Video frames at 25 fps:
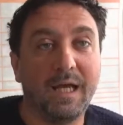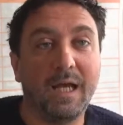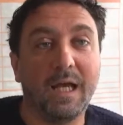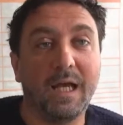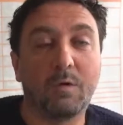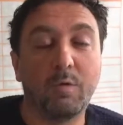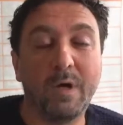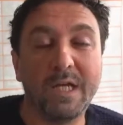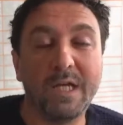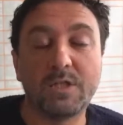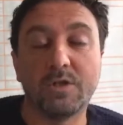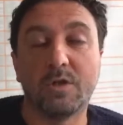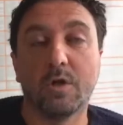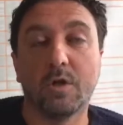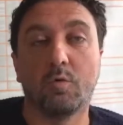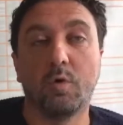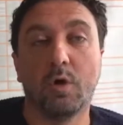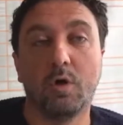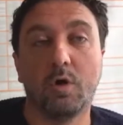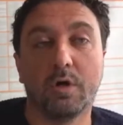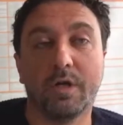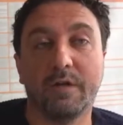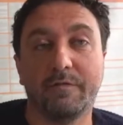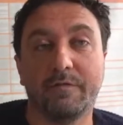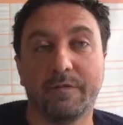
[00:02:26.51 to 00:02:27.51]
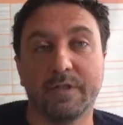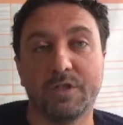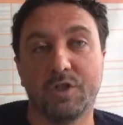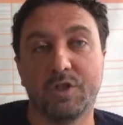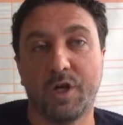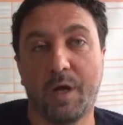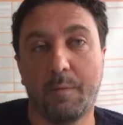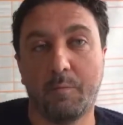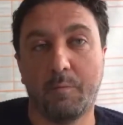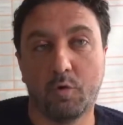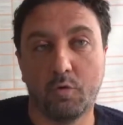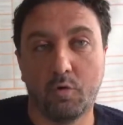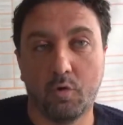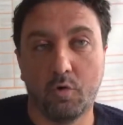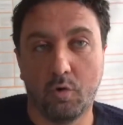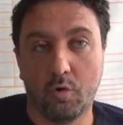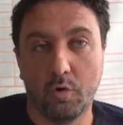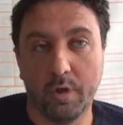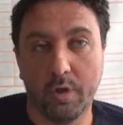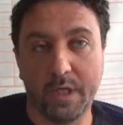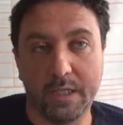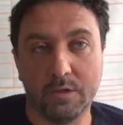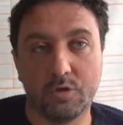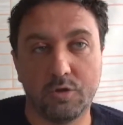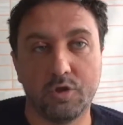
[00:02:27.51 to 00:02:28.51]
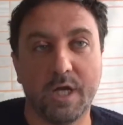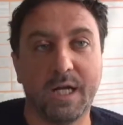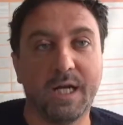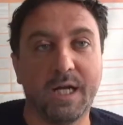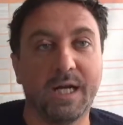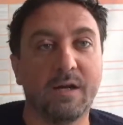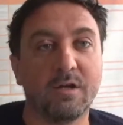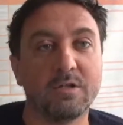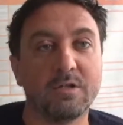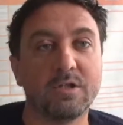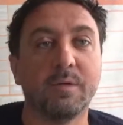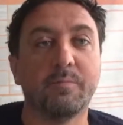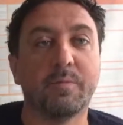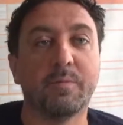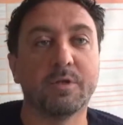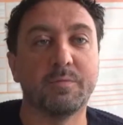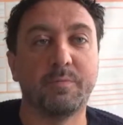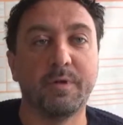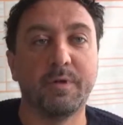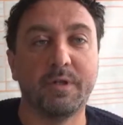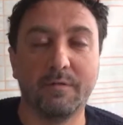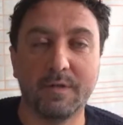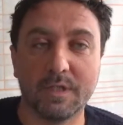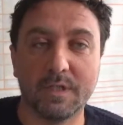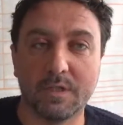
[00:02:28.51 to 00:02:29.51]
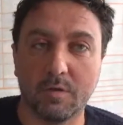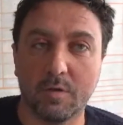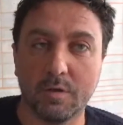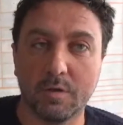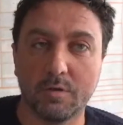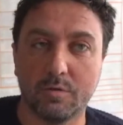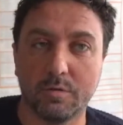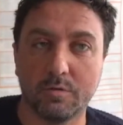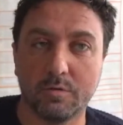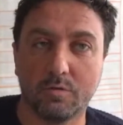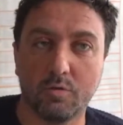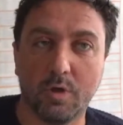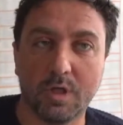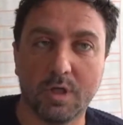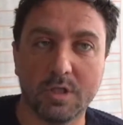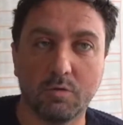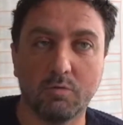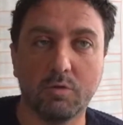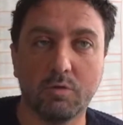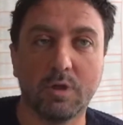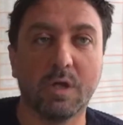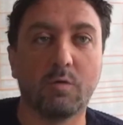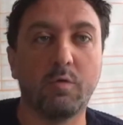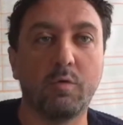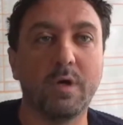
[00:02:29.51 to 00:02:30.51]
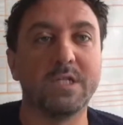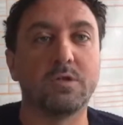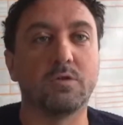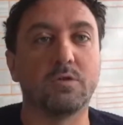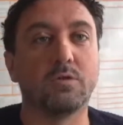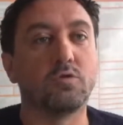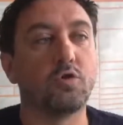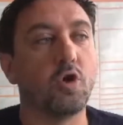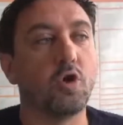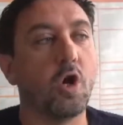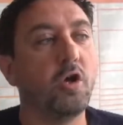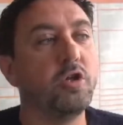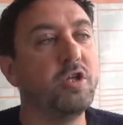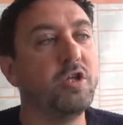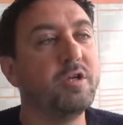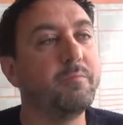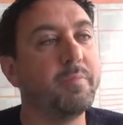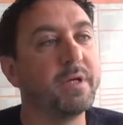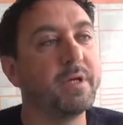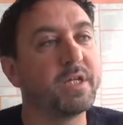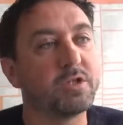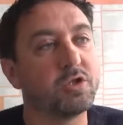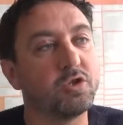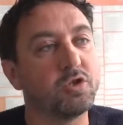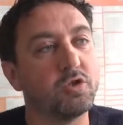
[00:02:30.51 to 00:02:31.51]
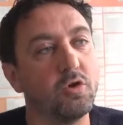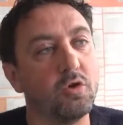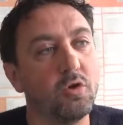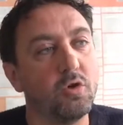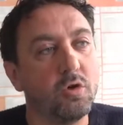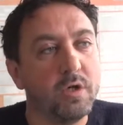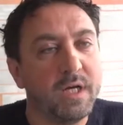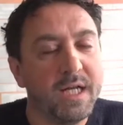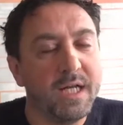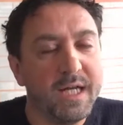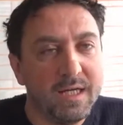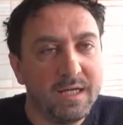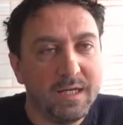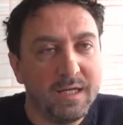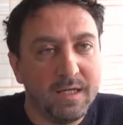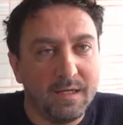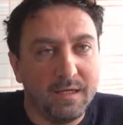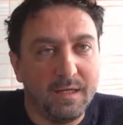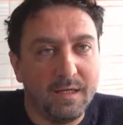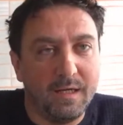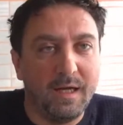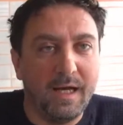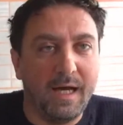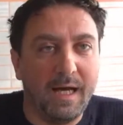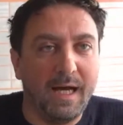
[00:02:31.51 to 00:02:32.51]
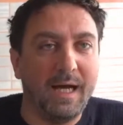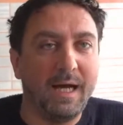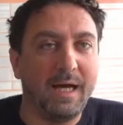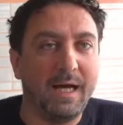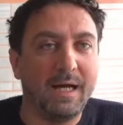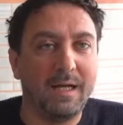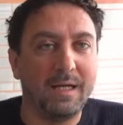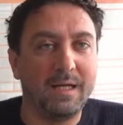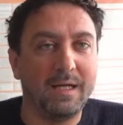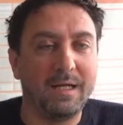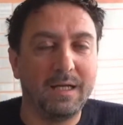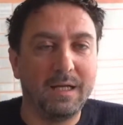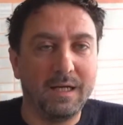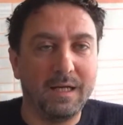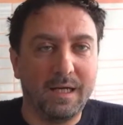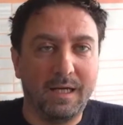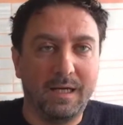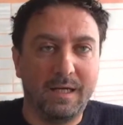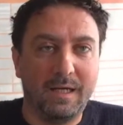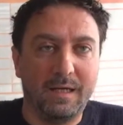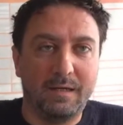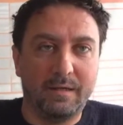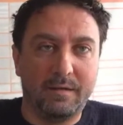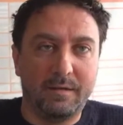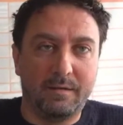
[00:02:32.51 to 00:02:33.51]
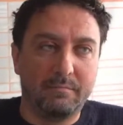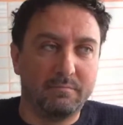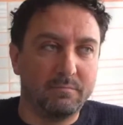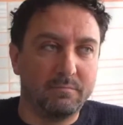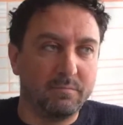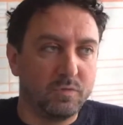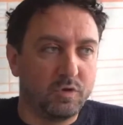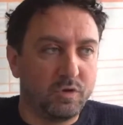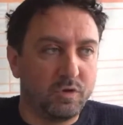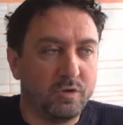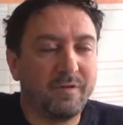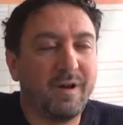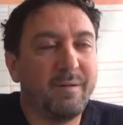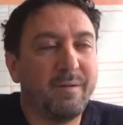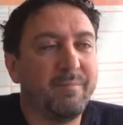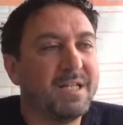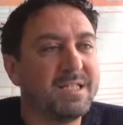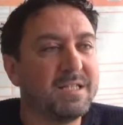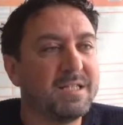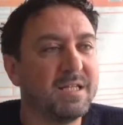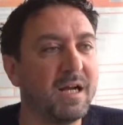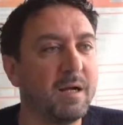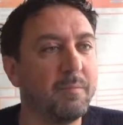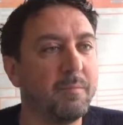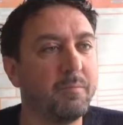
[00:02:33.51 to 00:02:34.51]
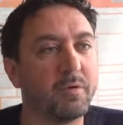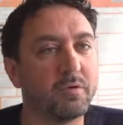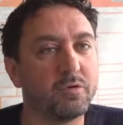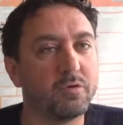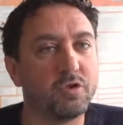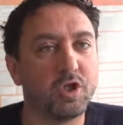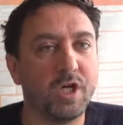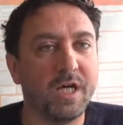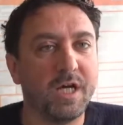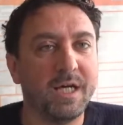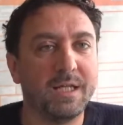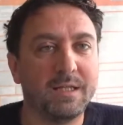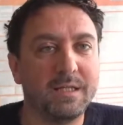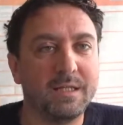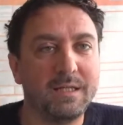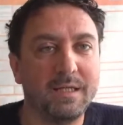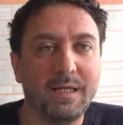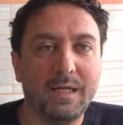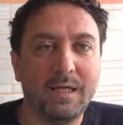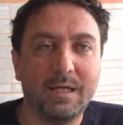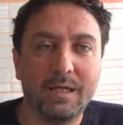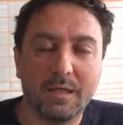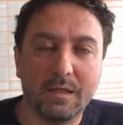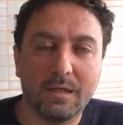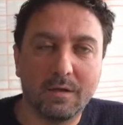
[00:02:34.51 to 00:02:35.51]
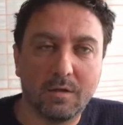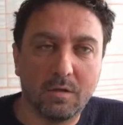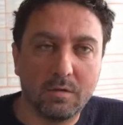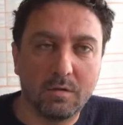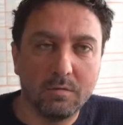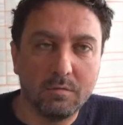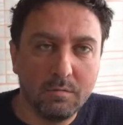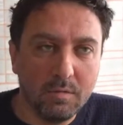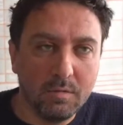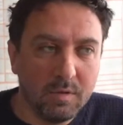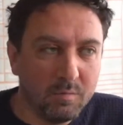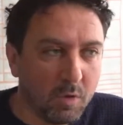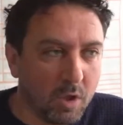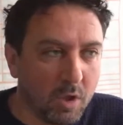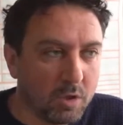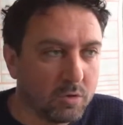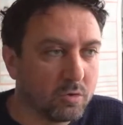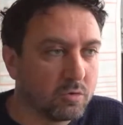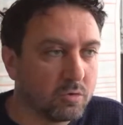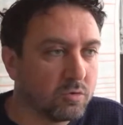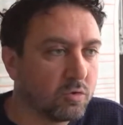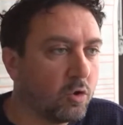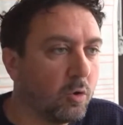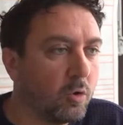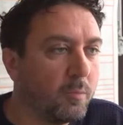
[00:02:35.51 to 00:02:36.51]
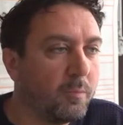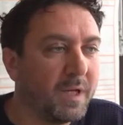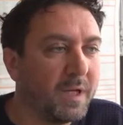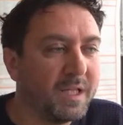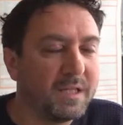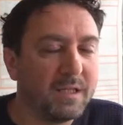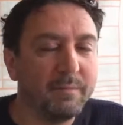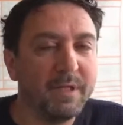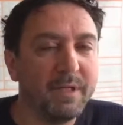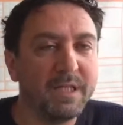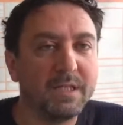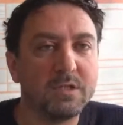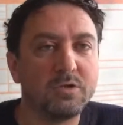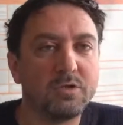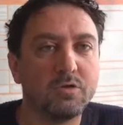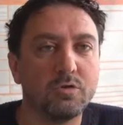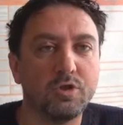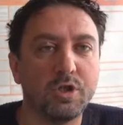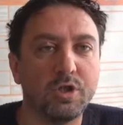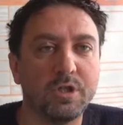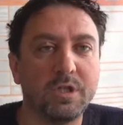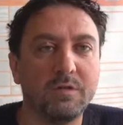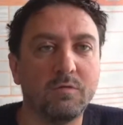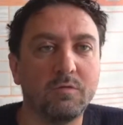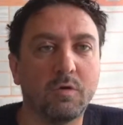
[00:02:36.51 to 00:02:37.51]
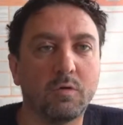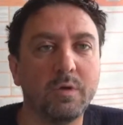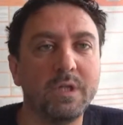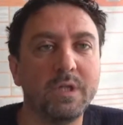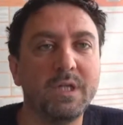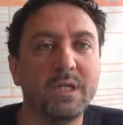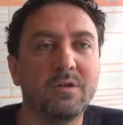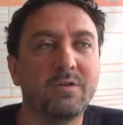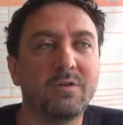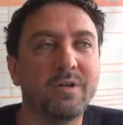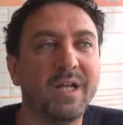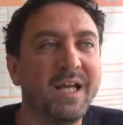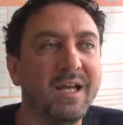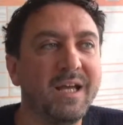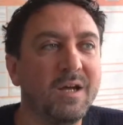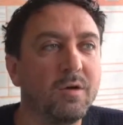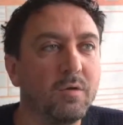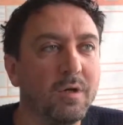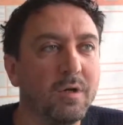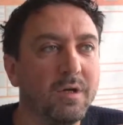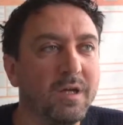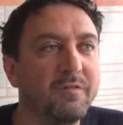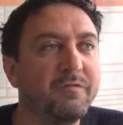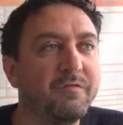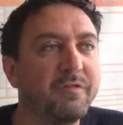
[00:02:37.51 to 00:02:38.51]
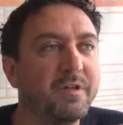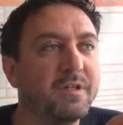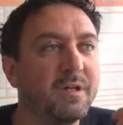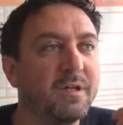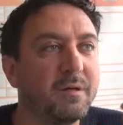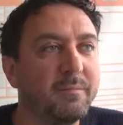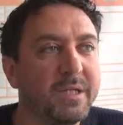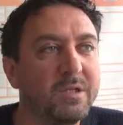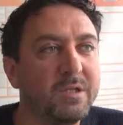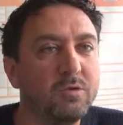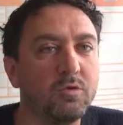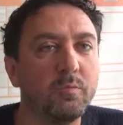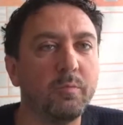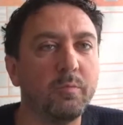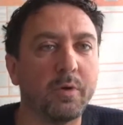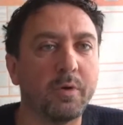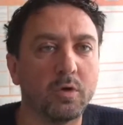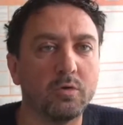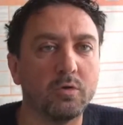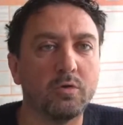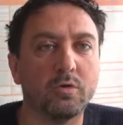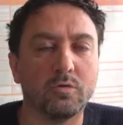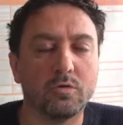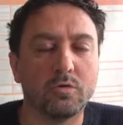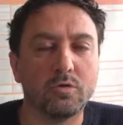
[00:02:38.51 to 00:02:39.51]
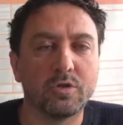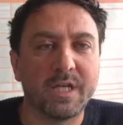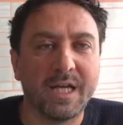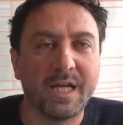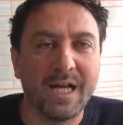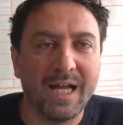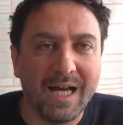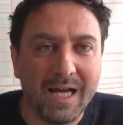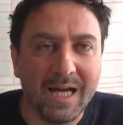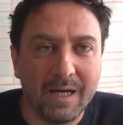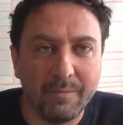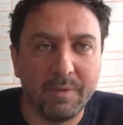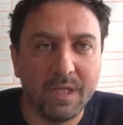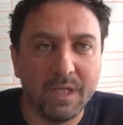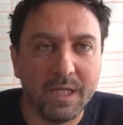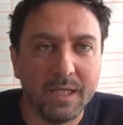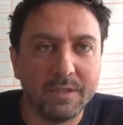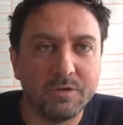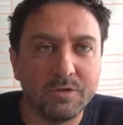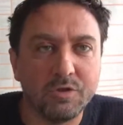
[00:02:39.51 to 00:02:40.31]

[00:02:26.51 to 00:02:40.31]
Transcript: Questo è quello che facciamo noi, cioè la nostra prospettiva su, sulla salute è questo, cioè ogni persona la, cioè dovrebbe essere approcciata in modo completamente soggettivo, quindi non è effettivamente un prodotto scalabile.